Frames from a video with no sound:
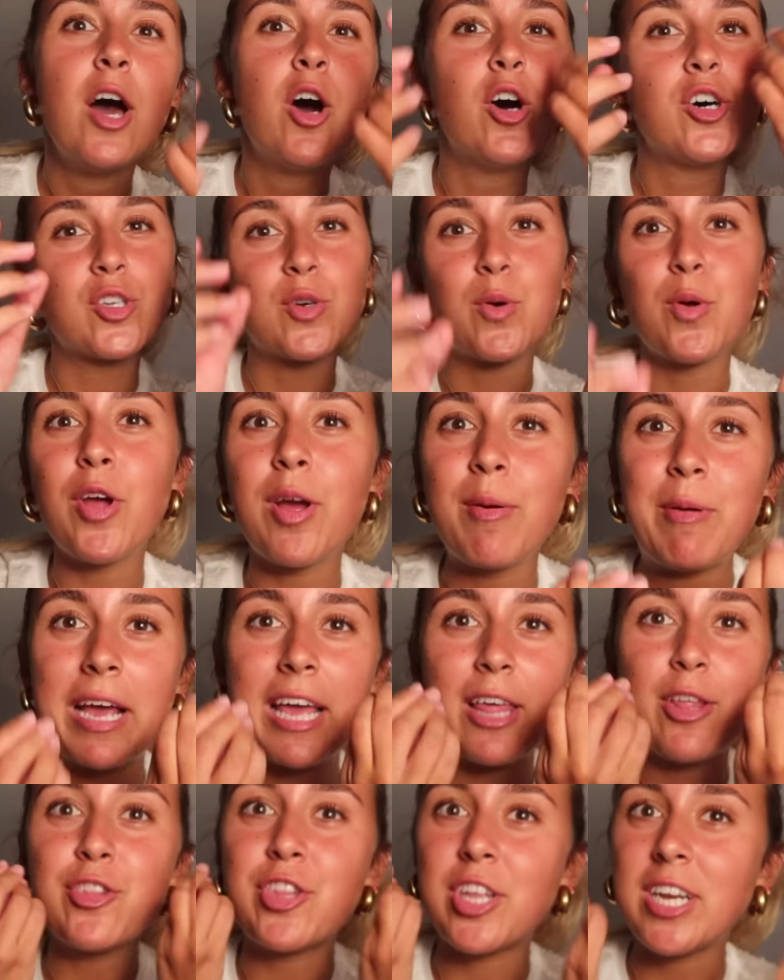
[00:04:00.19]
os juro que me
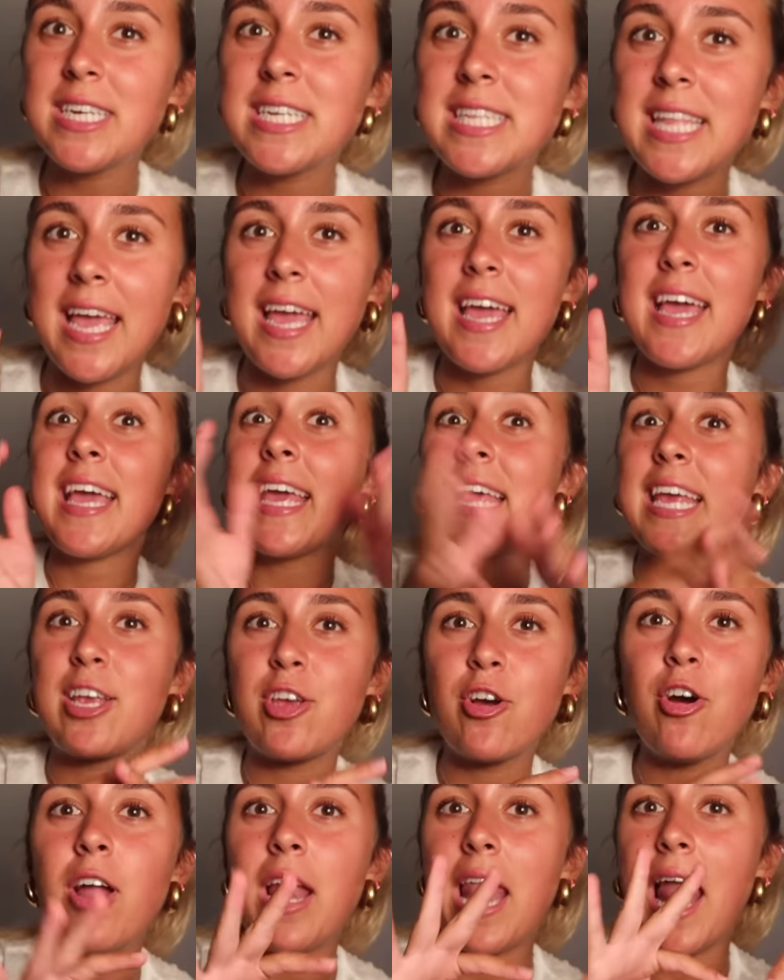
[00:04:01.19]
quedo triste y
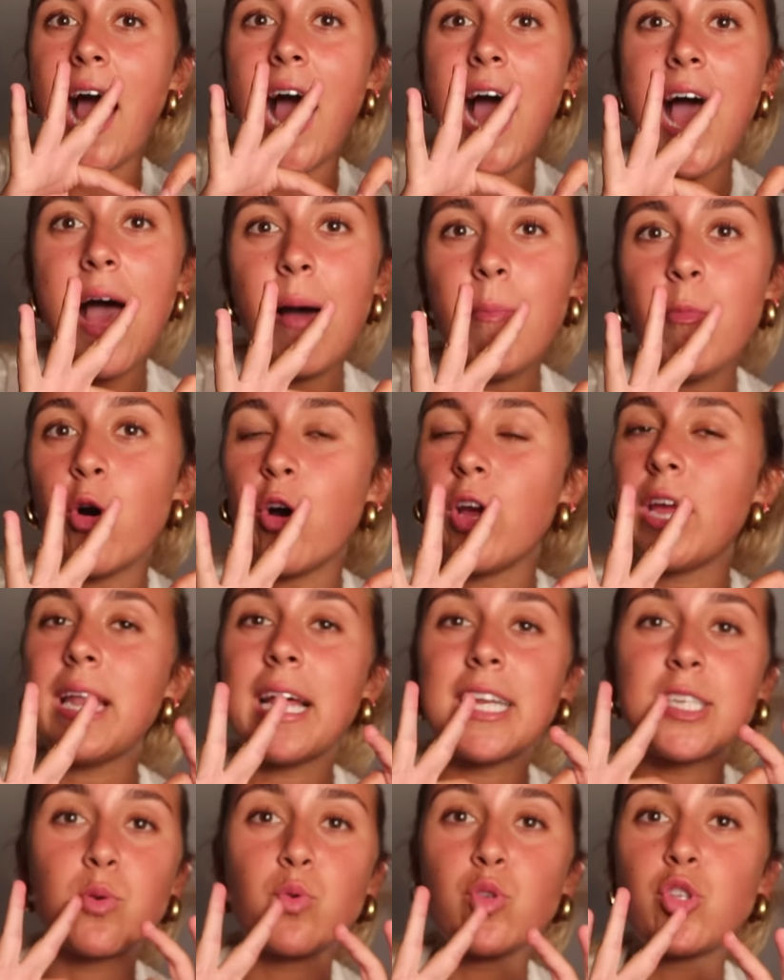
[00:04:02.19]
yo la amo y la
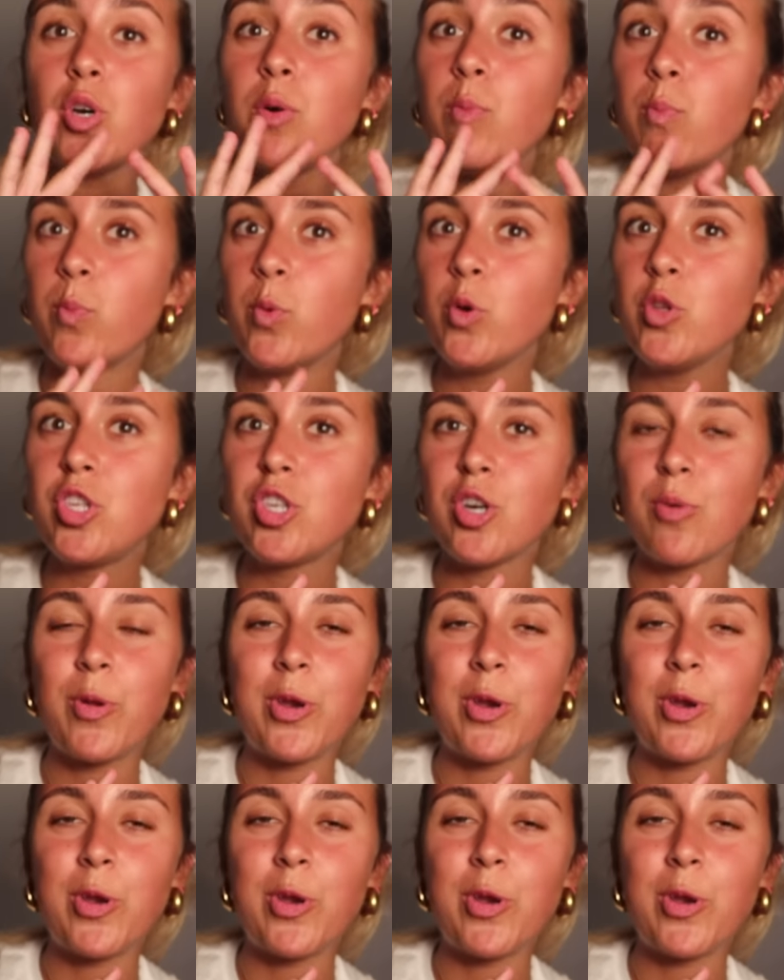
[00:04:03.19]
escucho mucho,